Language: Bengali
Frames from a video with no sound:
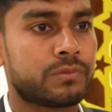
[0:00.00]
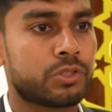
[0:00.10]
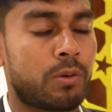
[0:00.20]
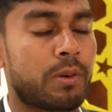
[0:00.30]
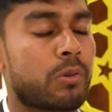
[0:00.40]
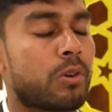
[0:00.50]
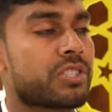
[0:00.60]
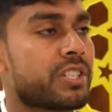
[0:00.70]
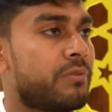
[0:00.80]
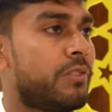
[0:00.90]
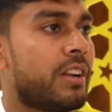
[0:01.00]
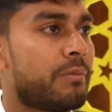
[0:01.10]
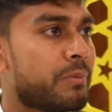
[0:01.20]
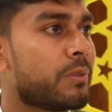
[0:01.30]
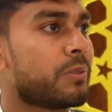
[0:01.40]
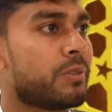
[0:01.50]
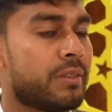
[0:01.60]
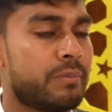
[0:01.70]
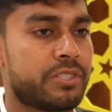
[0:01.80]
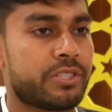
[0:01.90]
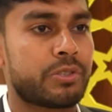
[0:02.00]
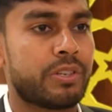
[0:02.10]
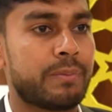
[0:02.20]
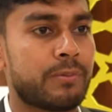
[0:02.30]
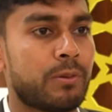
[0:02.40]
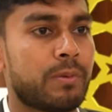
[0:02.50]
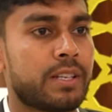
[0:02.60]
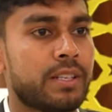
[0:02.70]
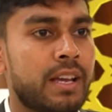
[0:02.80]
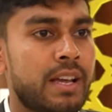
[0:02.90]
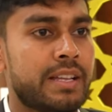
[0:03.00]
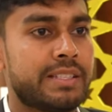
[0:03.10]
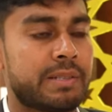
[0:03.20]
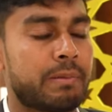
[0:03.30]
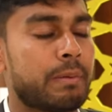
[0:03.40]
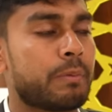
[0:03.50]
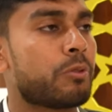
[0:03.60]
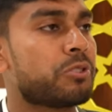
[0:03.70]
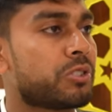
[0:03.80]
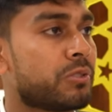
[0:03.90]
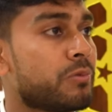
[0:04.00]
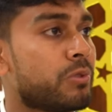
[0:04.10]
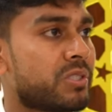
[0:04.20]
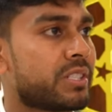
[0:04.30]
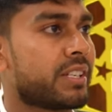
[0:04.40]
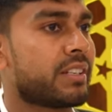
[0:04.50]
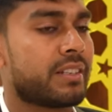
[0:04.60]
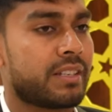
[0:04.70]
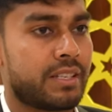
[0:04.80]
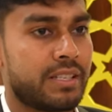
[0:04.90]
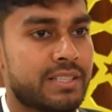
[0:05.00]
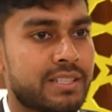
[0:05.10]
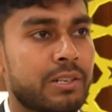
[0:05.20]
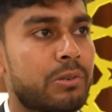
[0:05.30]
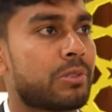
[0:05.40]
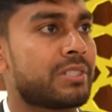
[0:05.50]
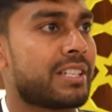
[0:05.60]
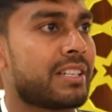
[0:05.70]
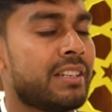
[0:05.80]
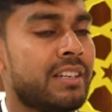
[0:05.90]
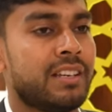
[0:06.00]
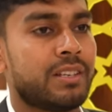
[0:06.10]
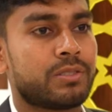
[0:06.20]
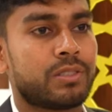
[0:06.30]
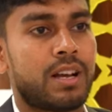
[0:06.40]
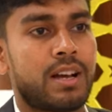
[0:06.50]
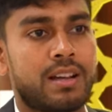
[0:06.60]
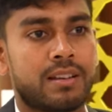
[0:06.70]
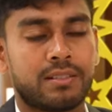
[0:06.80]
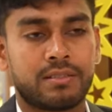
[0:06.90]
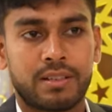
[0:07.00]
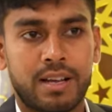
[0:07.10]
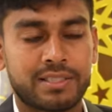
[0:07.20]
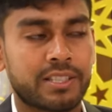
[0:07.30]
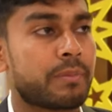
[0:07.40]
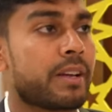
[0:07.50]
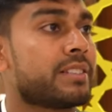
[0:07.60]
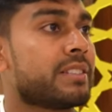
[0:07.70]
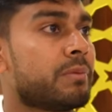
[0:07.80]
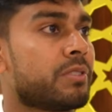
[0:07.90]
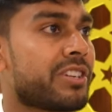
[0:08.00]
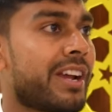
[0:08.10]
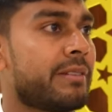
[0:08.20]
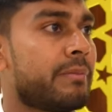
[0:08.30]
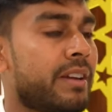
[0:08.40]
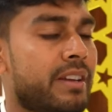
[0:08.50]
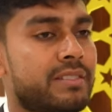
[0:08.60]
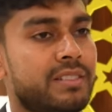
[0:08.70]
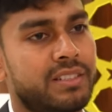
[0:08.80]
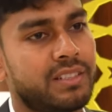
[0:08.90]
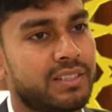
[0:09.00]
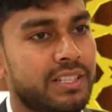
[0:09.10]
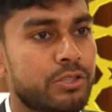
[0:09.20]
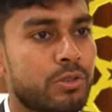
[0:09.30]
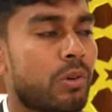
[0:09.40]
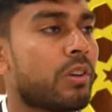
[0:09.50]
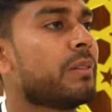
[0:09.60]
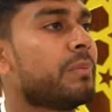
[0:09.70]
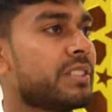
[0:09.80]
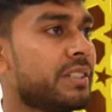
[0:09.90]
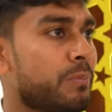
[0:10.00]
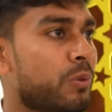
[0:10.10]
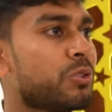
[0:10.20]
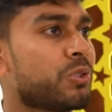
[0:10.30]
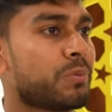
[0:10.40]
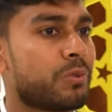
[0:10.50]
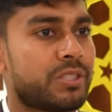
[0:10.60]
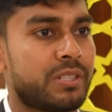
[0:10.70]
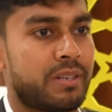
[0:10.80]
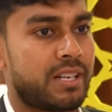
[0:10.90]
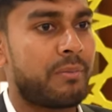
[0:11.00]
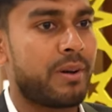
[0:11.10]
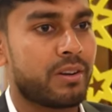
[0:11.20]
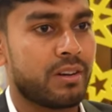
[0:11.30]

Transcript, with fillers: সবার কষ্টের ফল আমি মনে করি বিশেষ করে ইমরুল ভাই যেভাবে পরিশ্রম করছেন স্টিল করছে আর আজাদ ভাই আছে এবং শাহিন ভাই আছে এরা তিনজন অনেক বেশি পরিশ্রম করছে বাট আমার